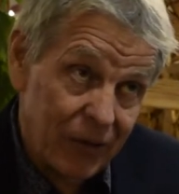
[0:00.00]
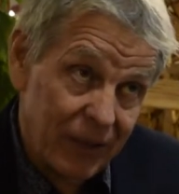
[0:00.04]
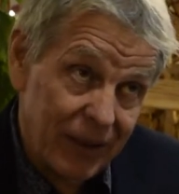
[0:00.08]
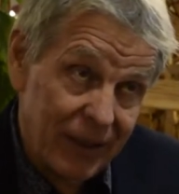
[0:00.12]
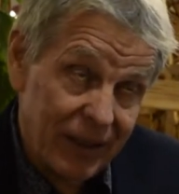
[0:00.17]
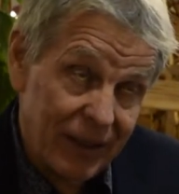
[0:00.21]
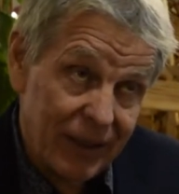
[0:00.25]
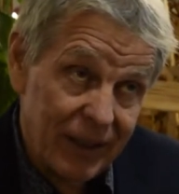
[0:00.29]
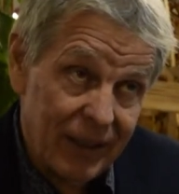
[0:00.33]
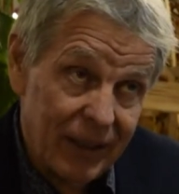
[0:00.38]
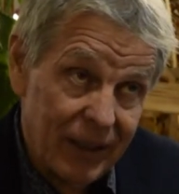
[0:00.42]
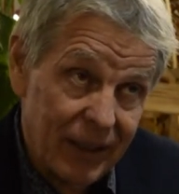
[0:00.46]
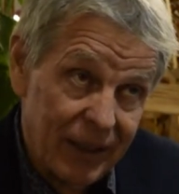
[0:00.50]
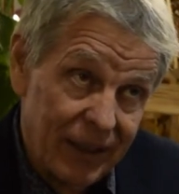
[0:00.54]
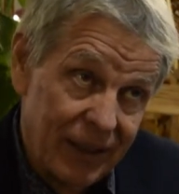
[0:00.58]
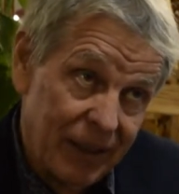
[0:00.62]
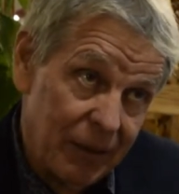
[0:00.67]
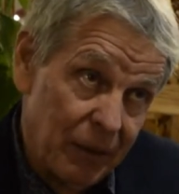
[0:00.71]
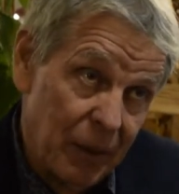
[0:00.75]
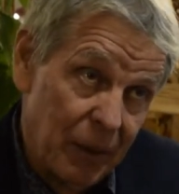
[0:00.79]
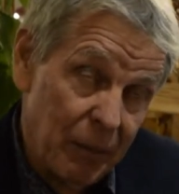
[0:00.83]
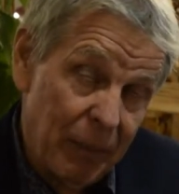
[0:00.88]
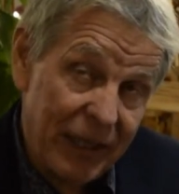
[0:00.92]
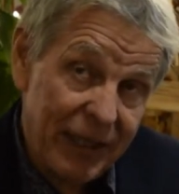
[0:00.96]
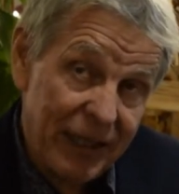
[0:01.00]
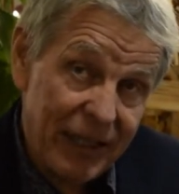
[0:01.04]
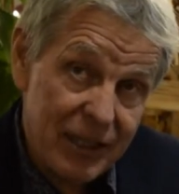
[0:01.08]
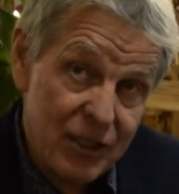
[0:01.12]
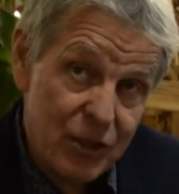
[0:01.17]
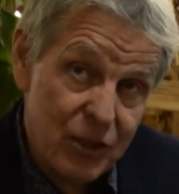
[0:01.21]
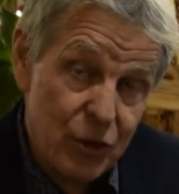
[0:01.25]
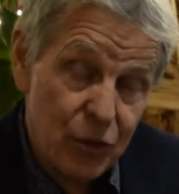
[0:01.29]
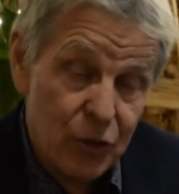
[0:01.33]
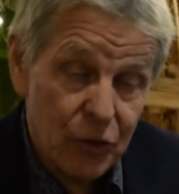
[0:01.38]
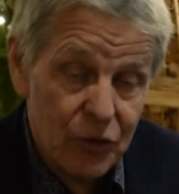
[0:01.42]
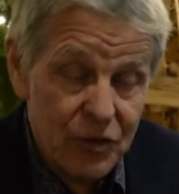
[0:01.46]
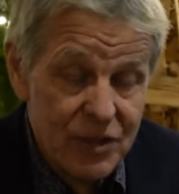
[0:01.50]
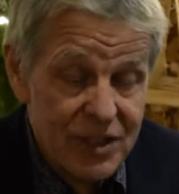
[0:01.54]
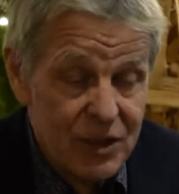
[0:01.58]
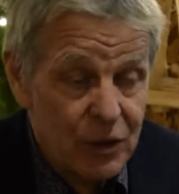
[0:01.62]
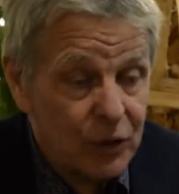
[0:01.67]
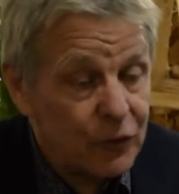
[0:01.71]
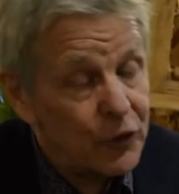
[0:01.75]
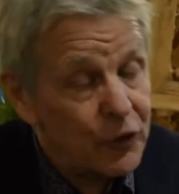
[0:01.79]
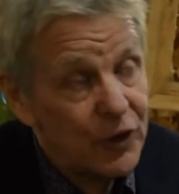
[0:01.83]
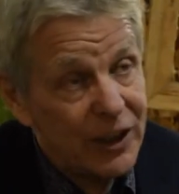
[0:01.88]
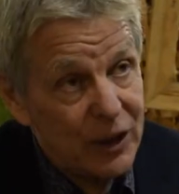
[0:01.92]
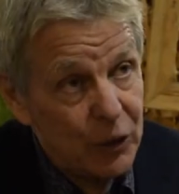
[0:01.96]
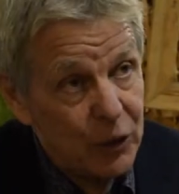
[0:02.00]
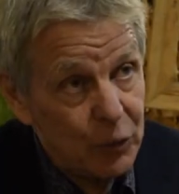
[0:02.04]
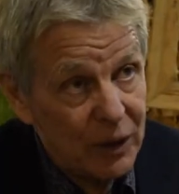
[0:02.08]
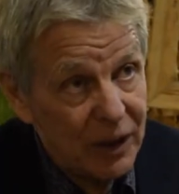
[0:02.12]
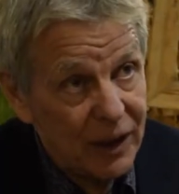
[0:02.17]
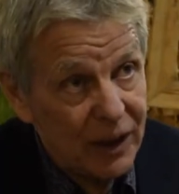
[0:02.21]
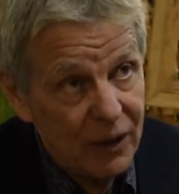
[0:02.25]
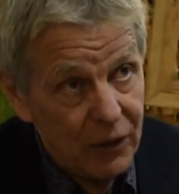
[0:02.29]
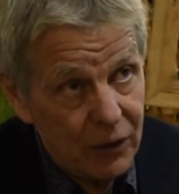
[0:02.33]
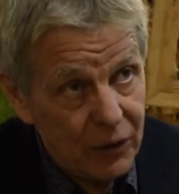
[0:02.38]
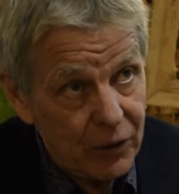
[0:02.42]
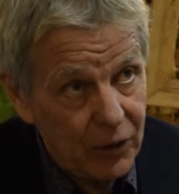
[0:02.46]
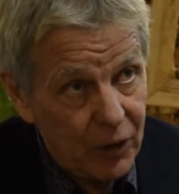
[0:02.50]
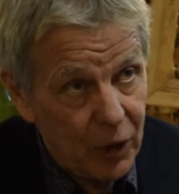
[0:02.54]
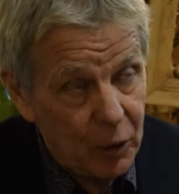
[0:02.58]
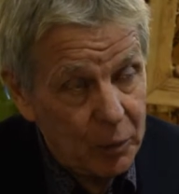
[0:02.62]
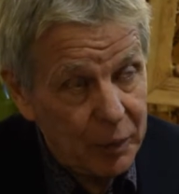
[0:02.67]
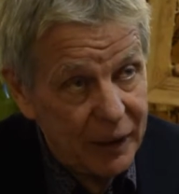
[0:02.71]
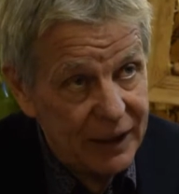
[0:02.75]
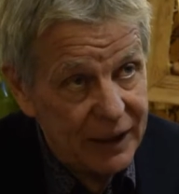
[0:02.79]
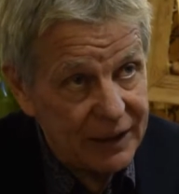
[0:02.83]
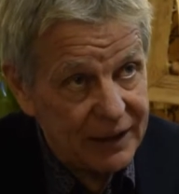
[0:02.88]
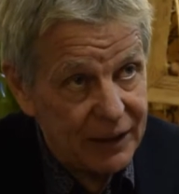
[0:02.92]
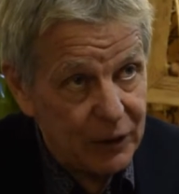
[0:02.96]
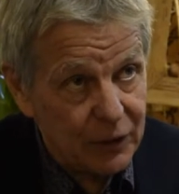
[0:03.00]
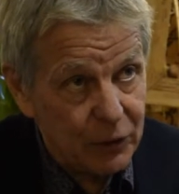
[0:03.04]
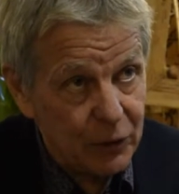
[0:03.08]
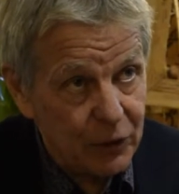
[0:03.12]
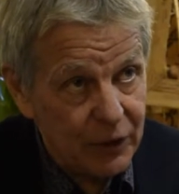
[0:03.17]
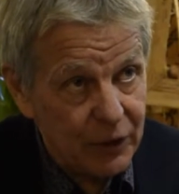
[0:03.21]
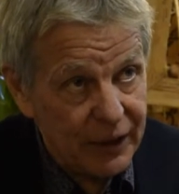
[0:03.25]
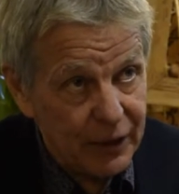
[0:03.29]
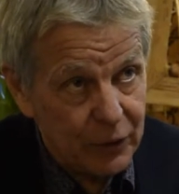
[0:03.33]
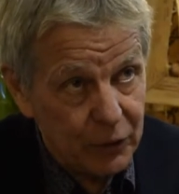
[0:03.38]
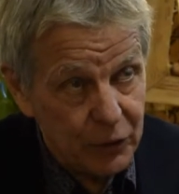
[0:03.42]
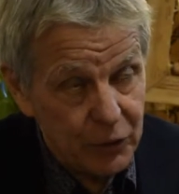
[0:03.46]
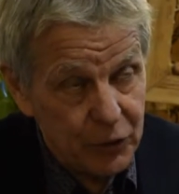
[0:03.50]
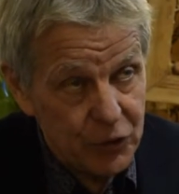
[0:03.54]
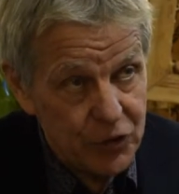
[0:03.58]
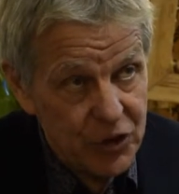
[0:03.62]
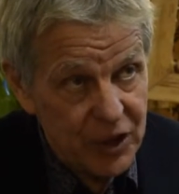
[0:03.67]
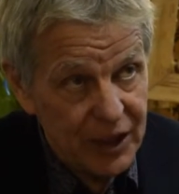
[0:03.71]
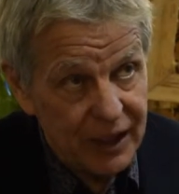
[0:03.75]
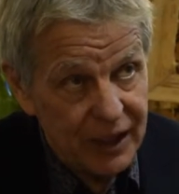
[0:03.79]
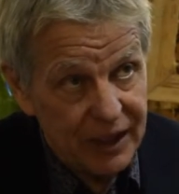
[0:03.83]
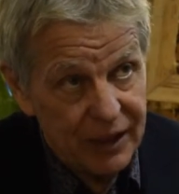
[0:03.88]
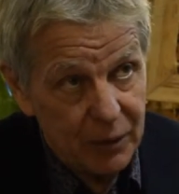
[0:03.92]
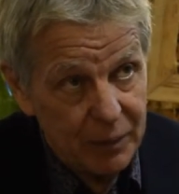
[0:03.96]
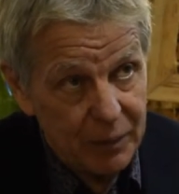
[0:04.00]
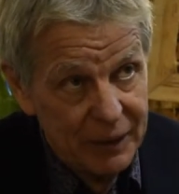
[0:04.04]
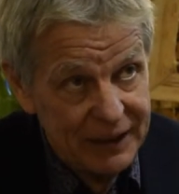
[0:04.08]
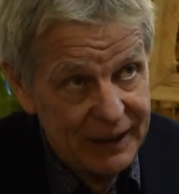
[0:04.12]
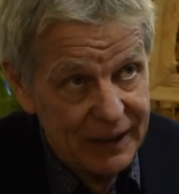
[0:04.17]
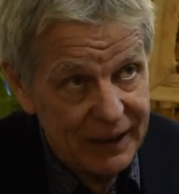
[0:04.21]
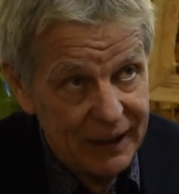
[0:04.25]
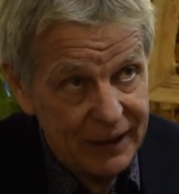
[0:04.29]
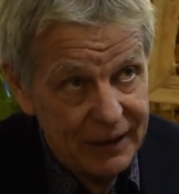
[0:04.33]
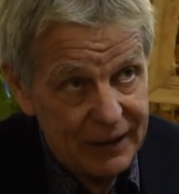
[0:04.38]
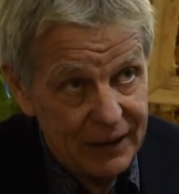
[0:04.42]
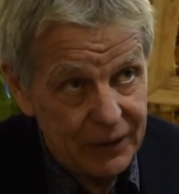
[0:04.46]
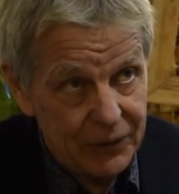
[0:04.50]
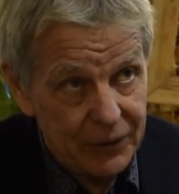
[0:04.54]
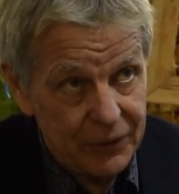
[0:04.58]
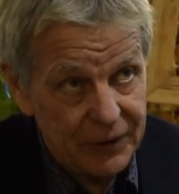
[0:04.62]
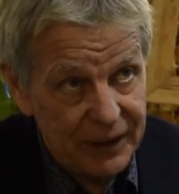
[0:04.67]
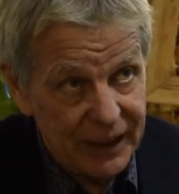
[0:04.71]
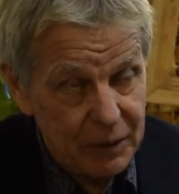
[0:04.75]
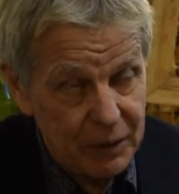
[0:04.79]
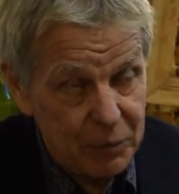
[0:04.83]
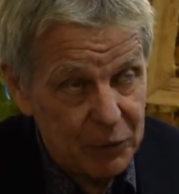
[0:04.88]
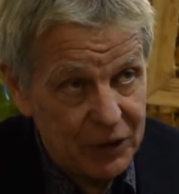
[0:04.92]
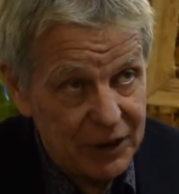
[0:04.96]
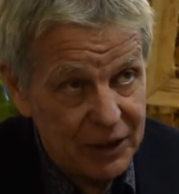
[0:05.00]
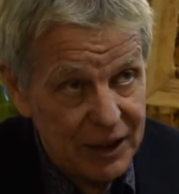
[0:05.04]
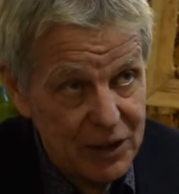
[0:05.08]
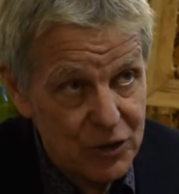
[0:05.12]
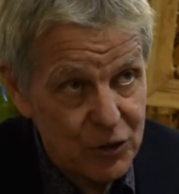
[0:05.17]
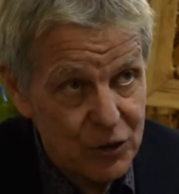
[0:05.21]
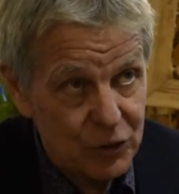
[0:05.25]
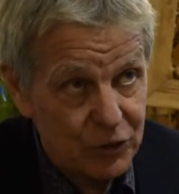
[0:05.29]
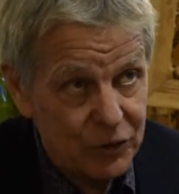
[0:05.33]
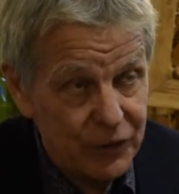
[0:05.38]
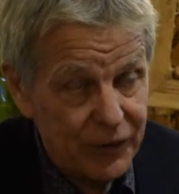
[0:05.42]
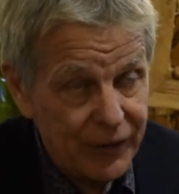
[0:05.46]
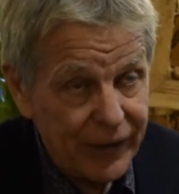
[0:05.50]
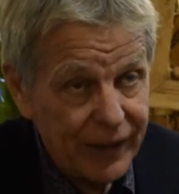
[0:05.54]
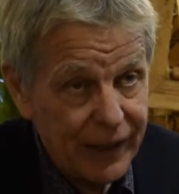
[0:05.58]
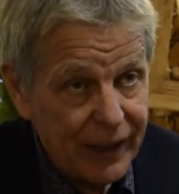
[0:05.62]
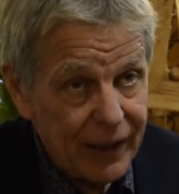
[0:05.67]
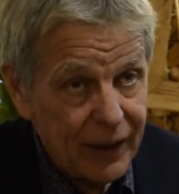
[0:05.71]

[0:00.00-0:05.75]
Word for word: il n'est pas question, si on veut réduire l'empreinte écologique en matière d'alimentation,